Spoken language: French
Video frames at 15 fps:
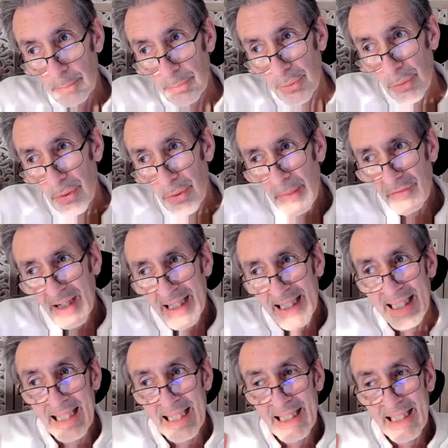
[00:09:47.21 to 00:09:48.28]
puis, enfin,
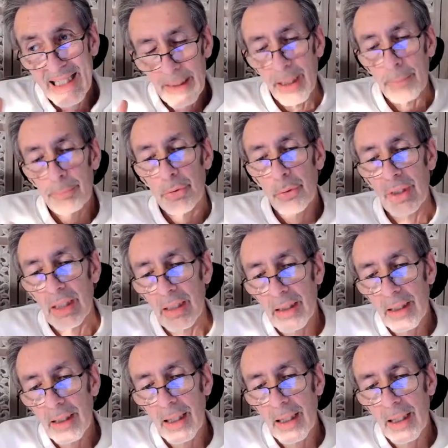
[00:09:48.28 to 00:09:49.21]
il ne dit pas puis.